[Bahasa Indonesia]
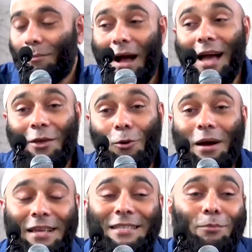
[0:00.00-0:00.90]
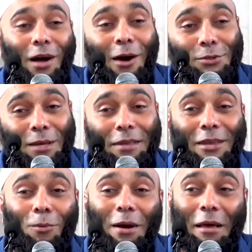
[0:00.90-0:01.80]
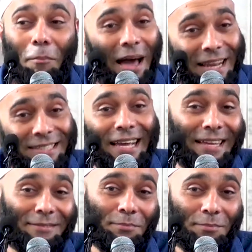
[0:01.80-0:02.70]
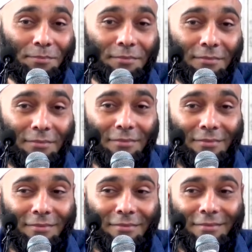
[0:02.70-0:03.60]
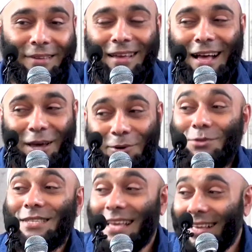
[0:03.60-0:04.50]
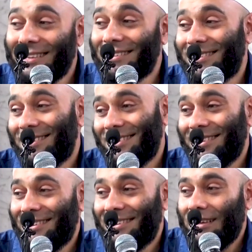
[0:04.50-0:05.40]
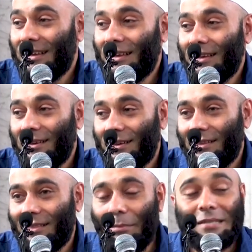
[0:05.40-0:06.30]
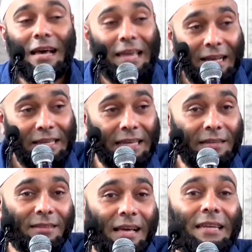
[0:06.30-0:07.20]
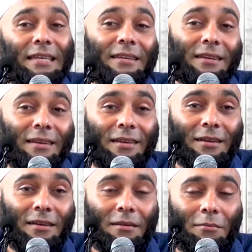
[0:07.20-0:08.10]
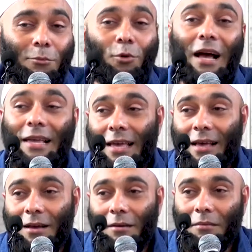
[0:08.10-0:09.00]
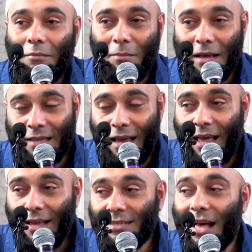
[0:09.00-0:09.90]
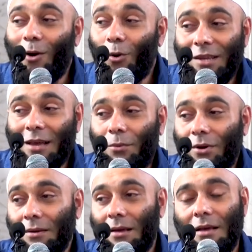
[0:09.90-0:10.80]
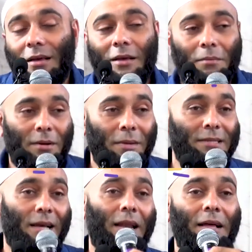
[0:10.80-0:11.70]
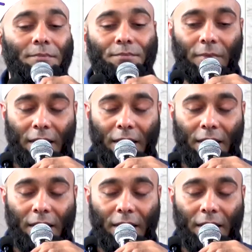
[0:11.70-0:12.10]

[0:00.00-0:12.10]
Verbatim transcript: Makanya umat Islam itu harusnya menjadi umat yang paling sehat. Ya, harusnya. Ya. Tapi sayangnya tadi bukannya bermasalah, sahurnya pun bermasalah.